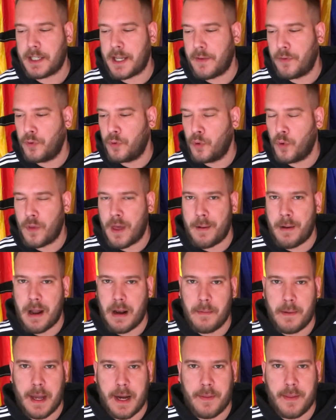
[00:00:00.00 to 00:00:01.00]
sin duda
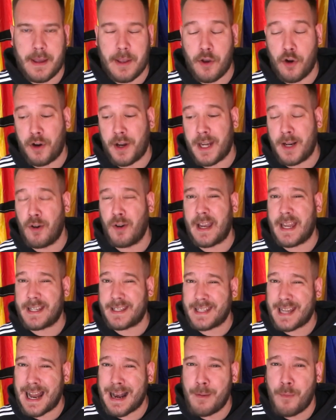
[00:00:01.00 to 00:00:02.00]
Valverde, yo creo que
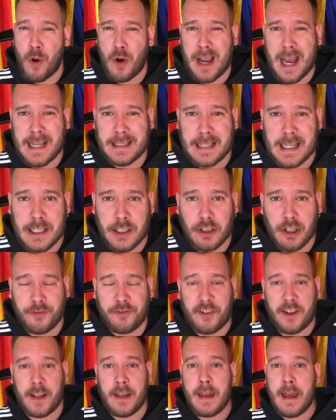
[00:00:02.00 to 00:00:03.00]
salvo
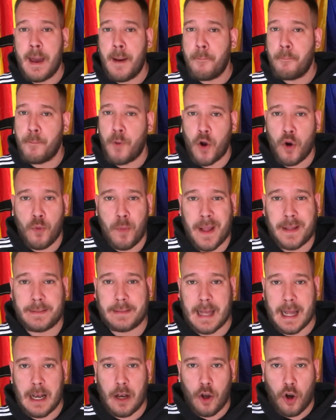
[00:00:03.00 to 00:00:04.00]
catástrofe
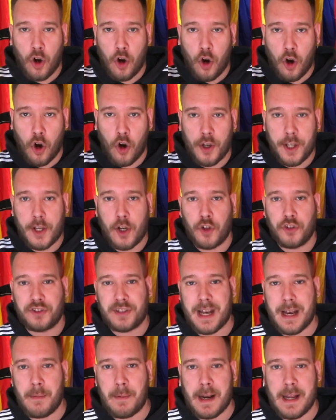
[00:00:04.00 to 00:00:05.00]
monumental hoy
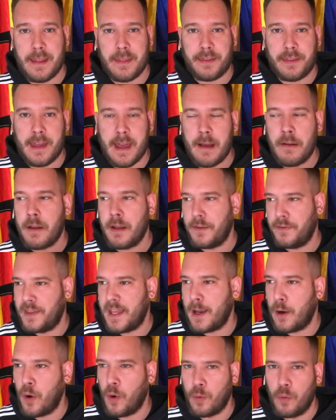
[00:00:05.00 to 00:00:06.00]
contra el Valencia,
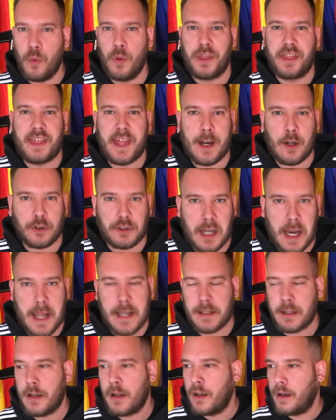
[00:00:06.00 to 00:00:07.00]
digo, un
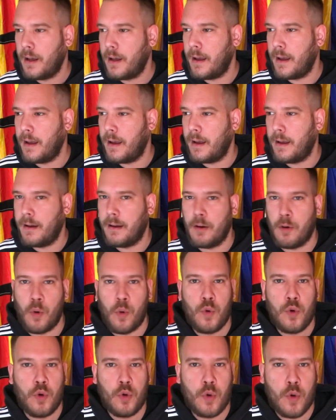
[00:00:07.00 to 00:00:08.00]
0-3, eh,
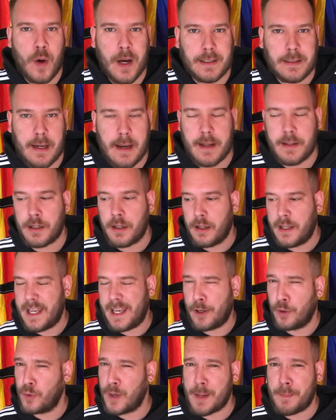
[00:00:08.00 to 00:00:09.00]
un 1-3
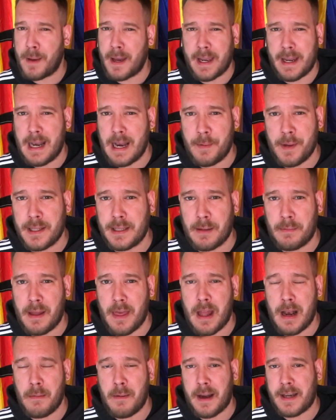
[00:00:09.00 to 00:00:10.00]
y con una imagen lamentable
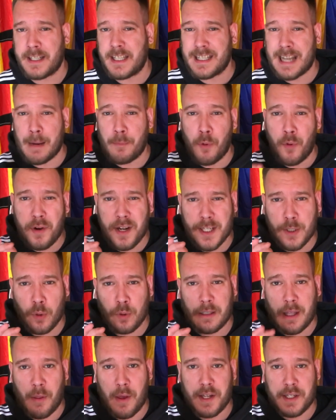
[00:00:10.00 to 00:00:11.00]
del Barça, salvo un
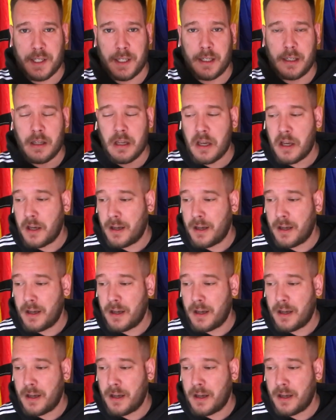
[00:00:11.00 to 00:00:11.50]
resultado así,